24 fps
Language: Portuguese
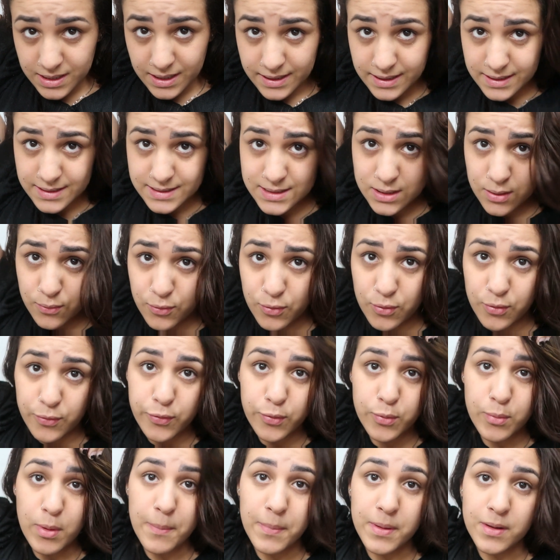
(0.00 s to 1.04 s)
hidratação, vou
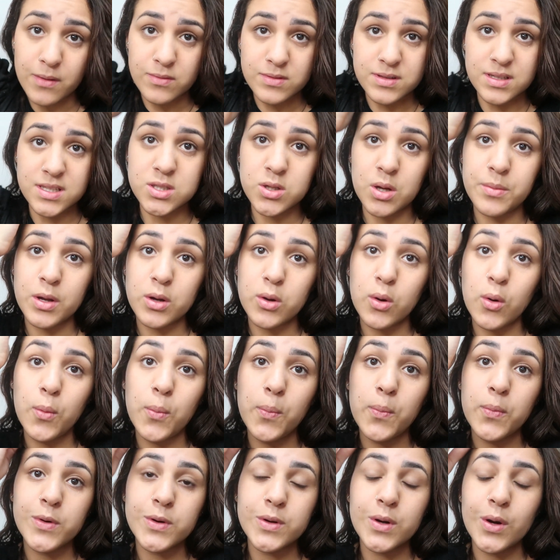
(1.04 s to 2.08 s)
filmar pra vocês com a minha
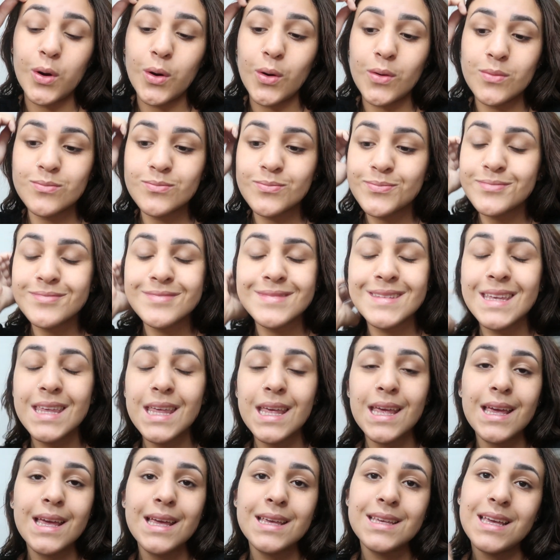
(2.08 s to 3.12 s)
GoPro.
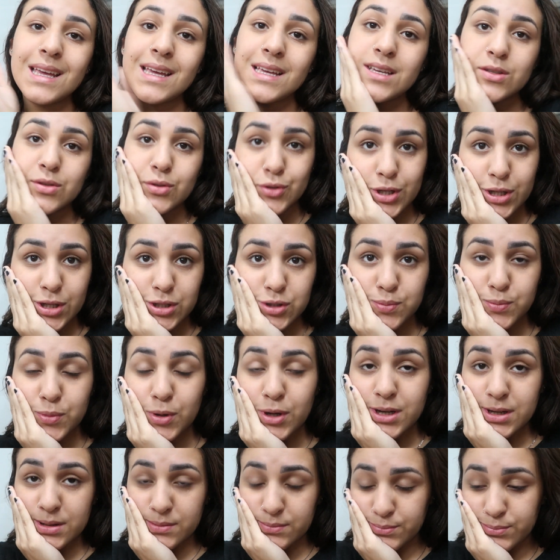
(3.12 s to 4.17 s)
E é isso, gente.
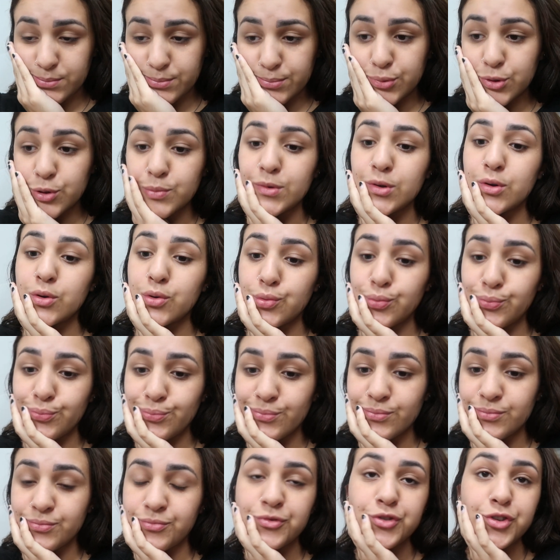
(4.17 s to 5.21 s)
Bora pro meu
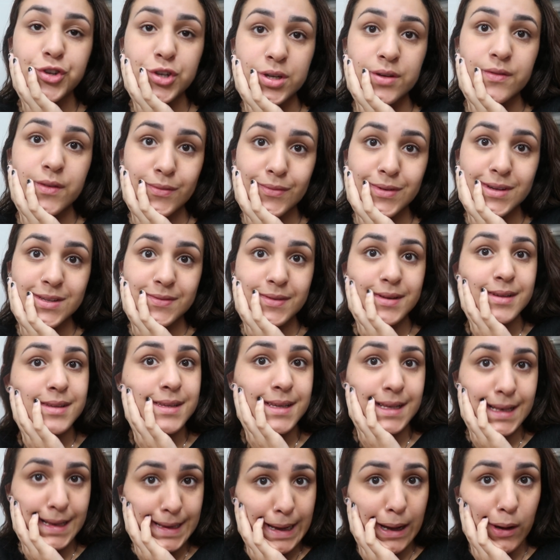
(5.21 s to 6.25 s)
dia. Vamos ver se vai
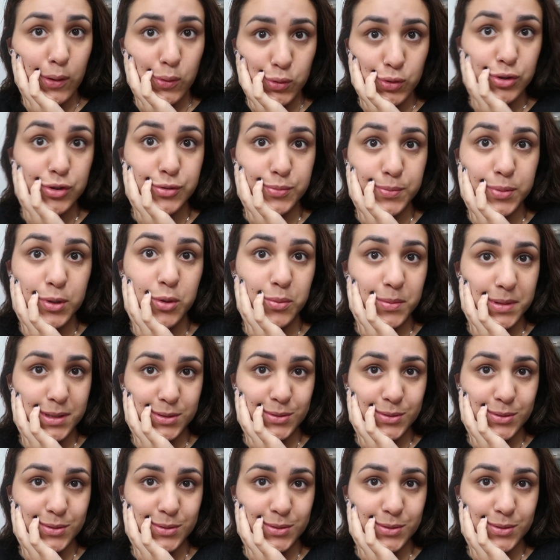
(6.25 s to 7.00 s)
ser legal hoje, pelo